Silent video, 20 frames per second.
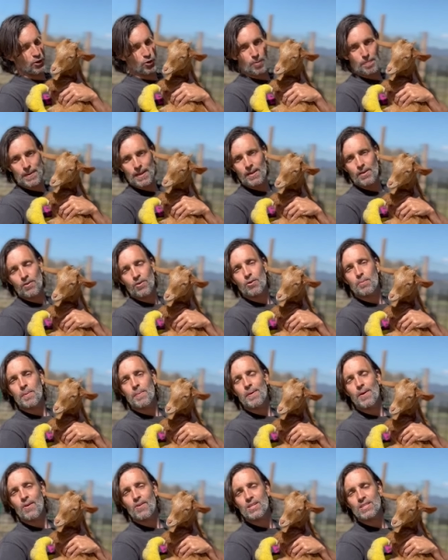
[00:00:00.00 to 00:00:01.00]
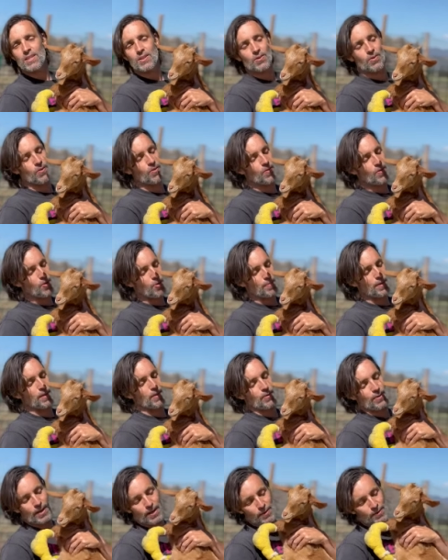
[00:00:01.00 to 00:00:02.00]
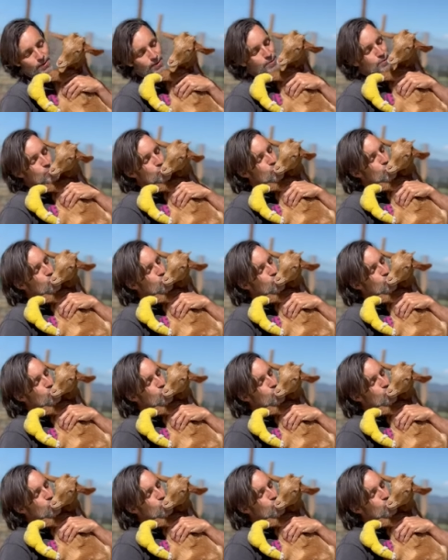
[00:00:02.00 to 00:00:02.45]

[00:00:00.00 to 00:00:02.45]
tope con los biberones y todo, comiendo heno,